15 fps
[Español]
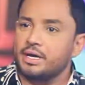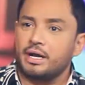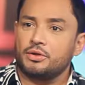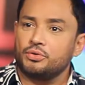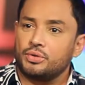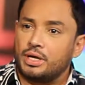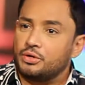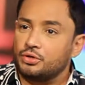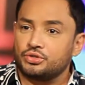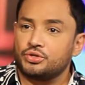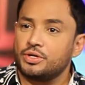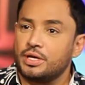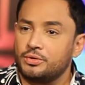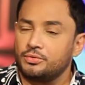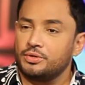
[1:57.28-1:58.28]
ayuda. No
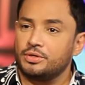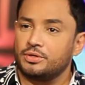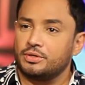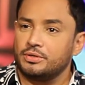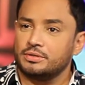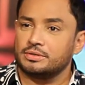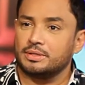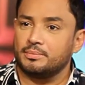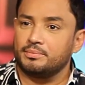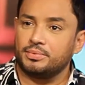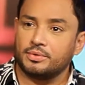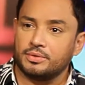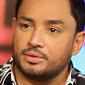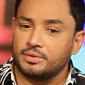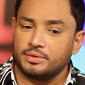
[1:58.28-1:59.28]
soy el único,
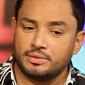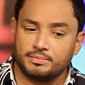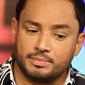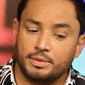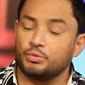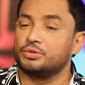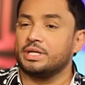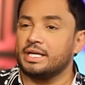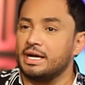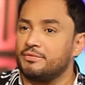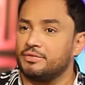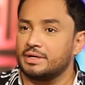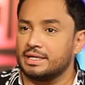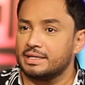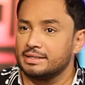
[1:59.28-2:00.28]
tampoco me gustaría
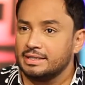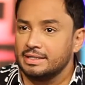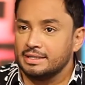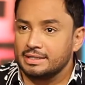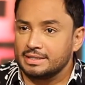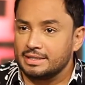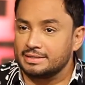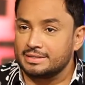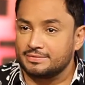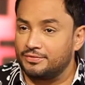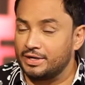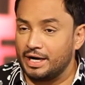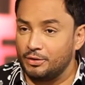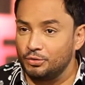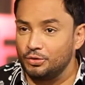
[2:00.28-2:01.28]
que,
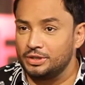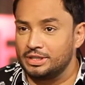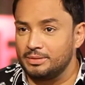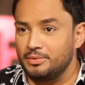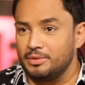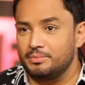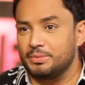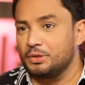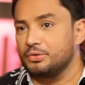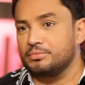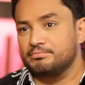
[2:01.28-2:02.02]
fuera el último, pero